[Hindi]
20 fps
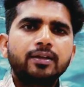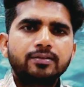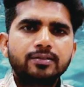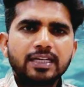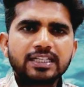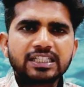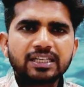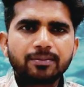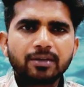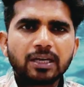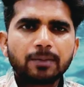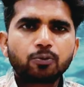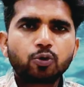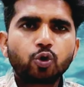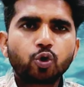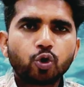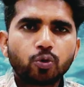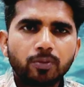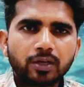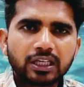जैसे मैंने
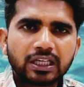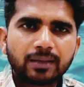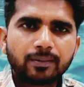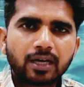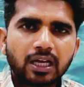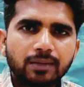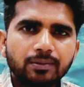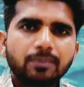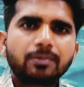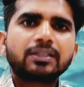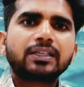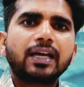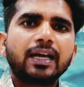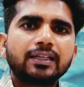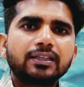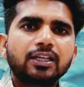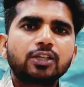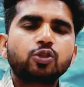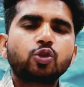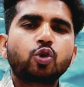आपको रोमन के बारे में बताया
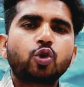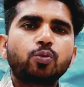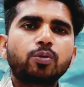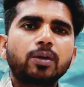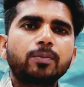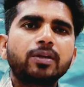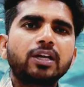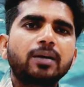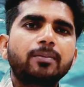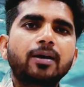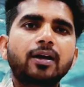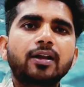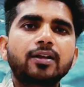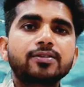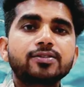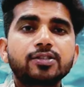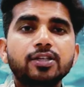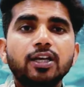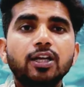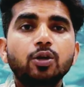था तो रोमन भी हमारा
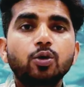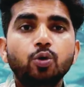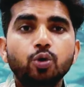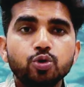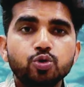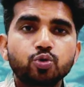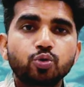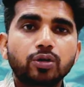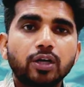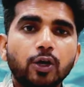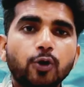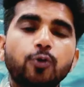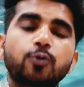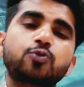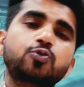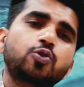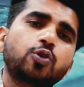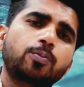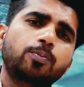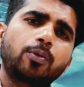सेल हो चुका है और
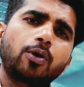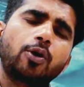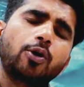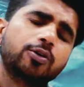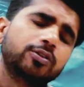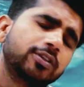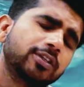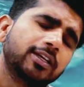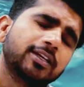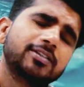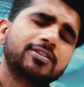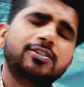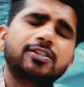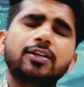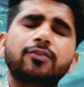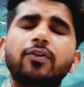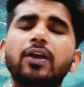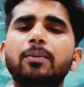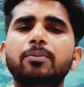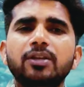उसको बहुत ही
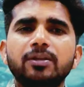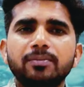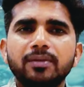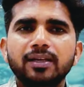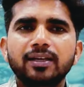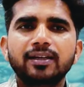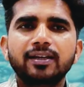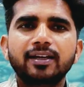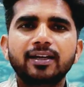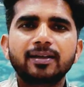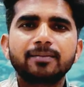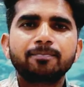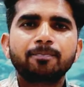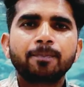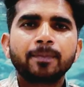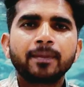अच्छी फैमिली मिली है